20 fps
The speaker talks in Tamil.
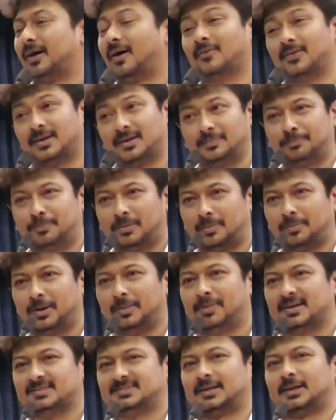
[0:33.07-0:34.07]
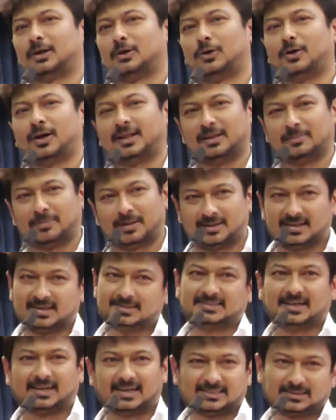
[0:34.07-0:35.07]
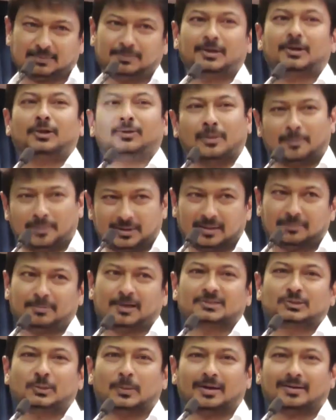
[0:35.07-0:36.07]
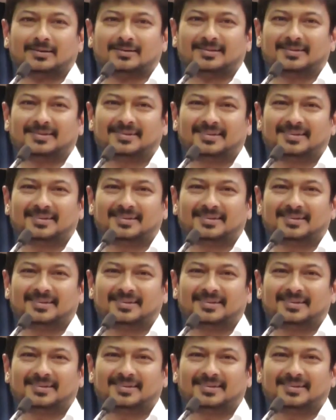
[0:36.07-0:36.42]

அவர் இப்போ எப்படி பேசுகிறாரோ அதே மாதிரி தான் சட்டசபையிலையும் அப்படி தான் பேசுவார்